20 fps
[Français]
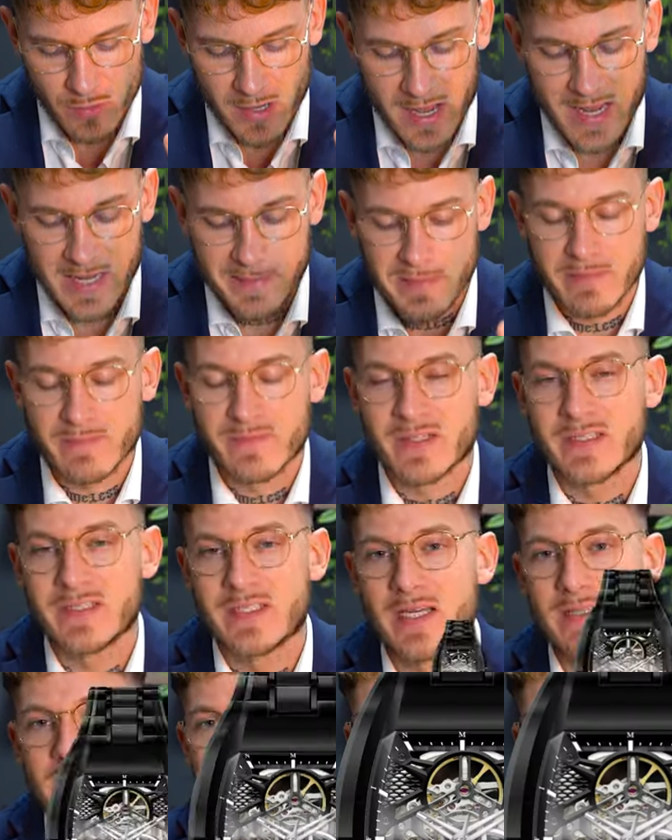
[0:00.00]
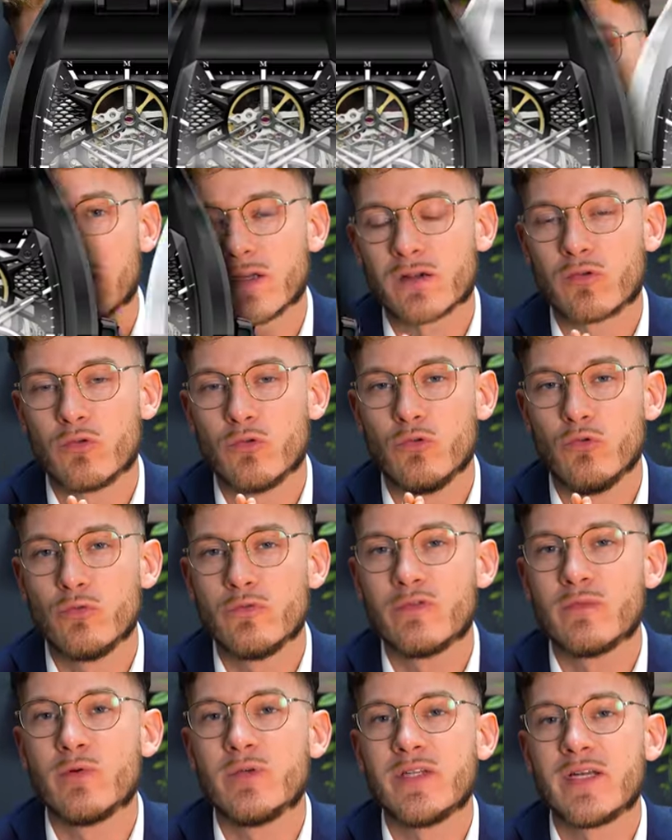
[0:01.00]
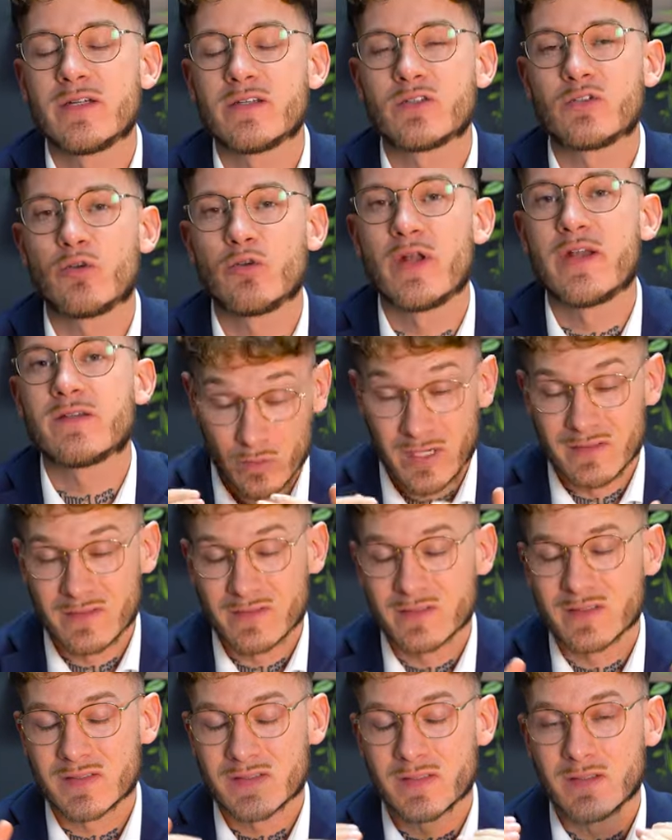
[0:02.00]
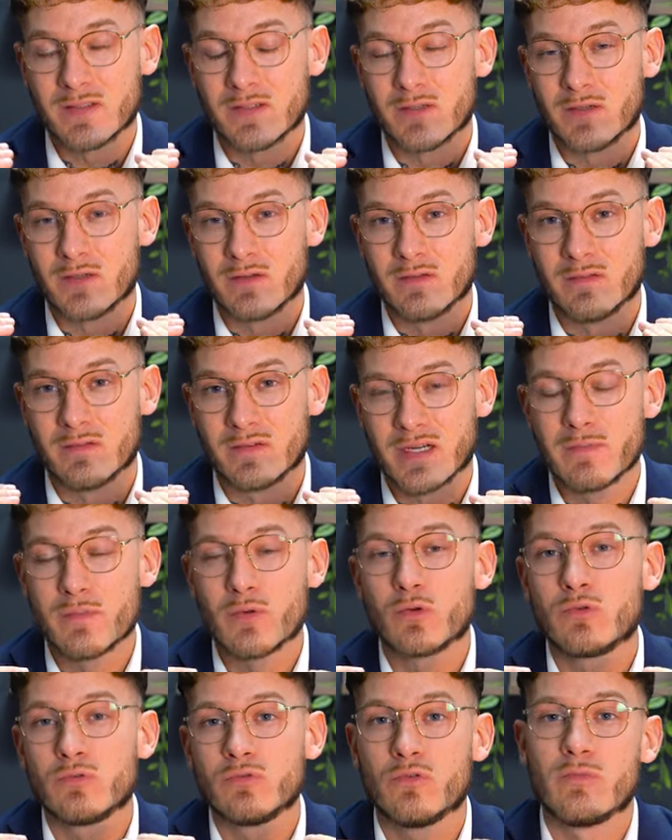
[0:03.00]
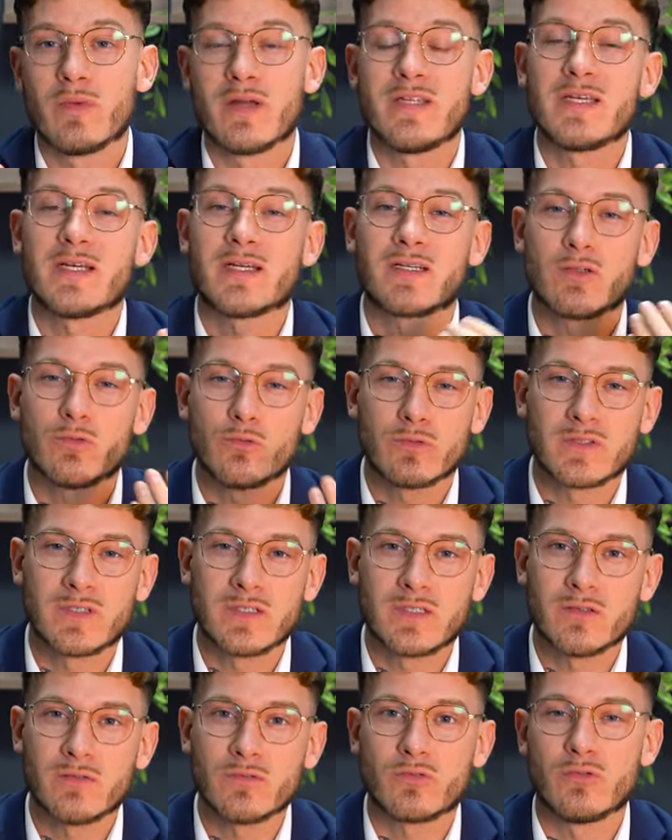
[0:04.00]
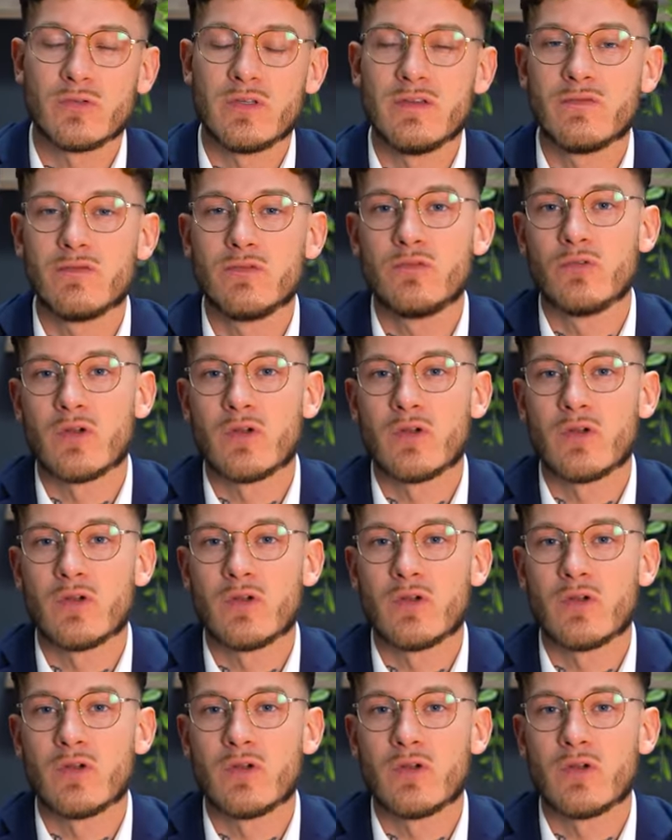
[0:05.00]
de la MM2405, le nouveau modèle squelette. On avance euh, vraiment de manière conséquente au niveau